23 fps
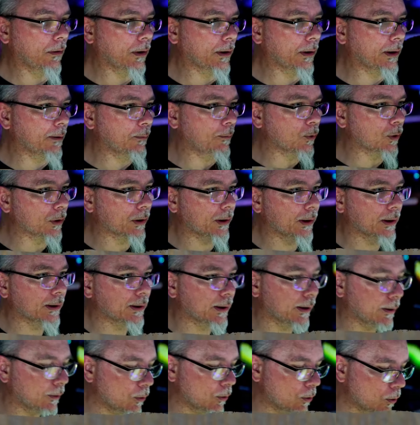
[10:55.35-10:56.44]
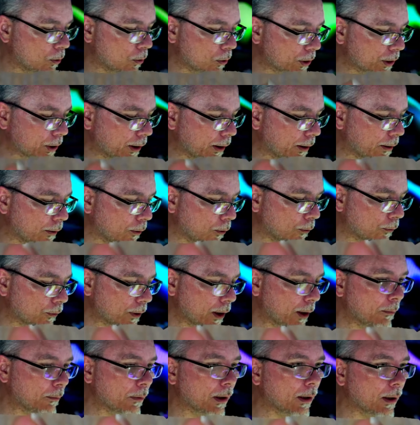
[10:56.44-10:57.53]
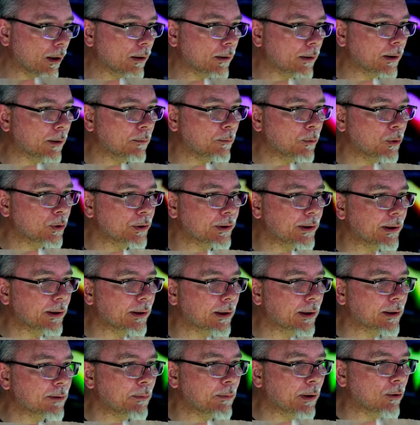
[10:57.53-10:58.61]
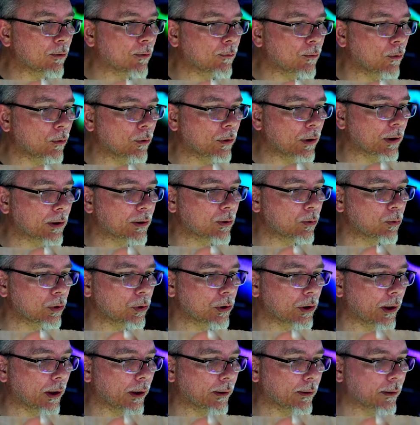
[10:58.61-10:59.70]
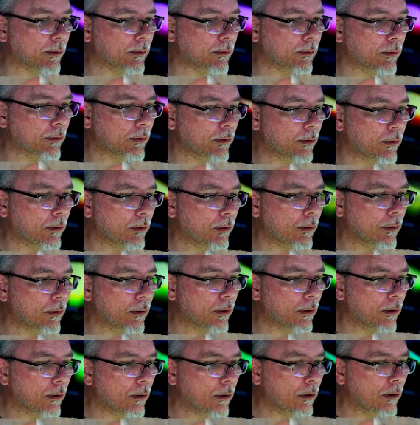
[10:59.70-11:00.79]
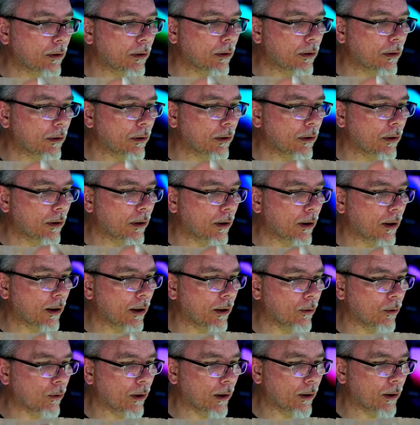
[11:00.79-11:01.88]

also ich muss das dann hochstellen auf Kamera, dann müsste ich das Mikrofon dazu schalten. Hallo,